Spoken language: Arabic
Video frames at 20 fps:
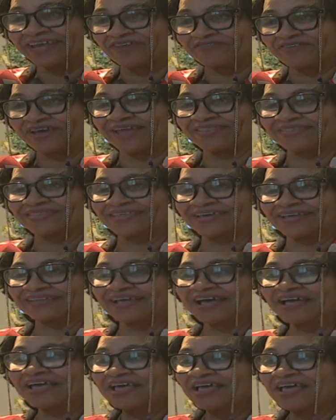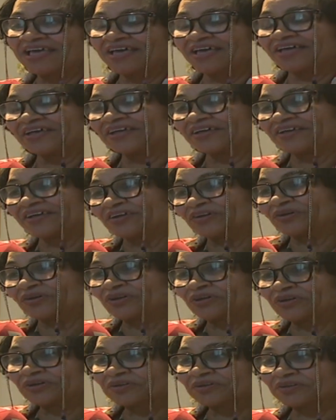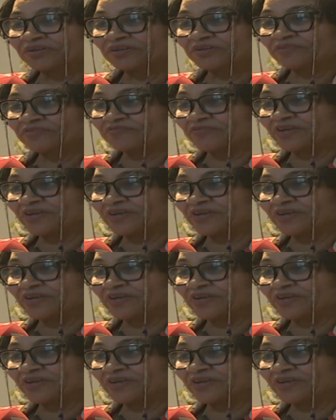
انا في حد ذاتها آه،